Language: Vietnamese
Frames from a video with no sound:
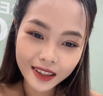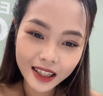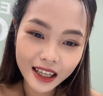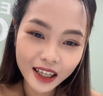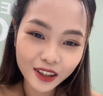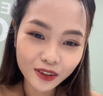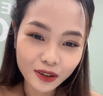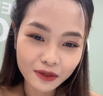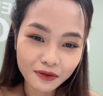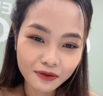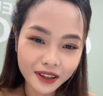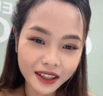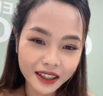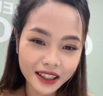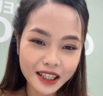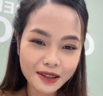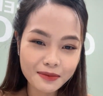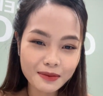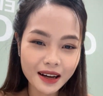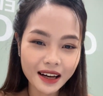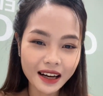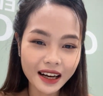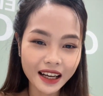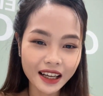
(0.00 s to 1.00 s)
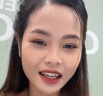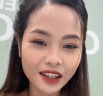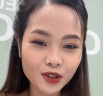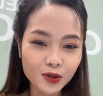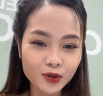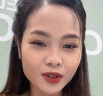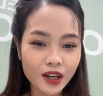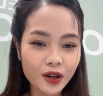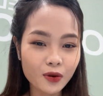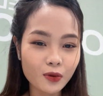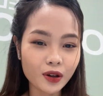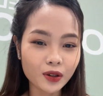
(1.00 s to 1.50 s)
Thật là tuyệt vời khi mà ngày
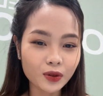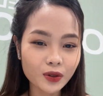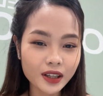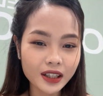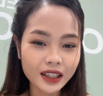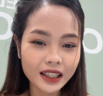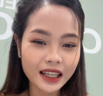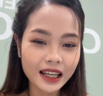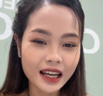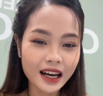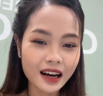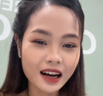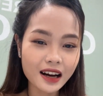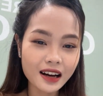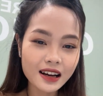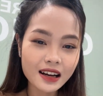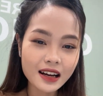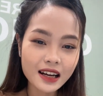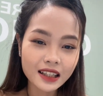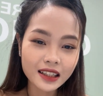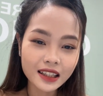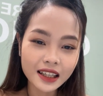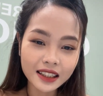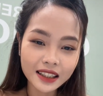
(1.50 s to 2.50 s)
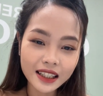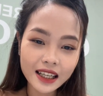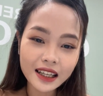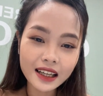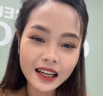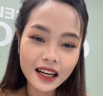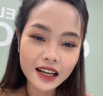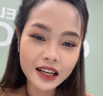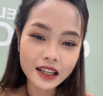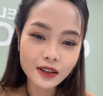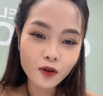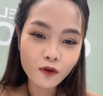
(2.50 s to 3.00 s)
Chủ nhật cuối tuần thì à, thời tiết
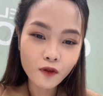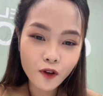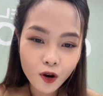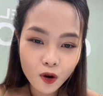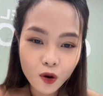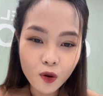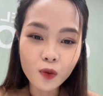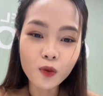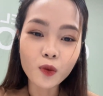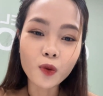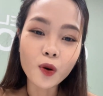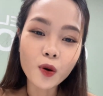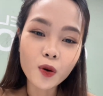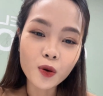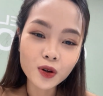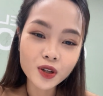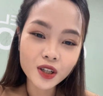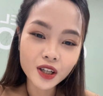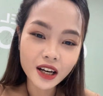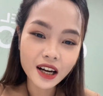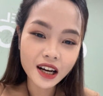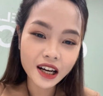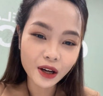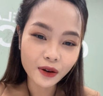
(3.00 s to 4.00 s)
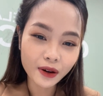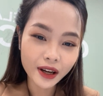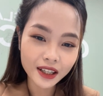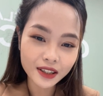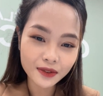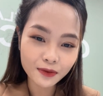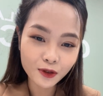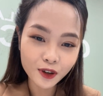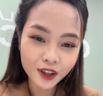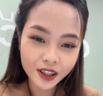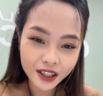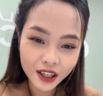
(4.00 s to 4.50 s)
lại vô cùng ủng hộ cho các kế
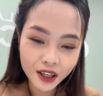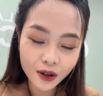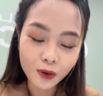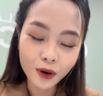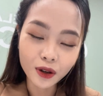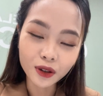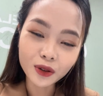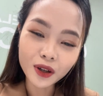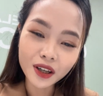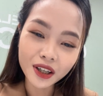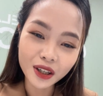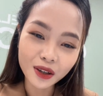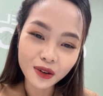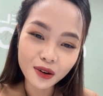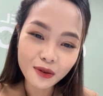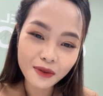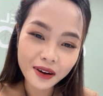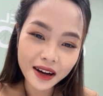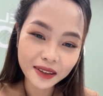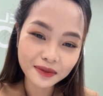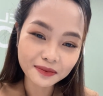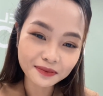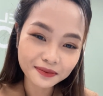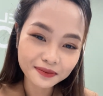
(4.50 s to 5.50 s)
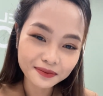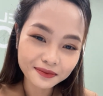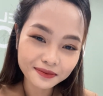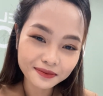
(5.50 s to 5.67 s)
hoạch vui chơi cuối tuần đúng không ạ?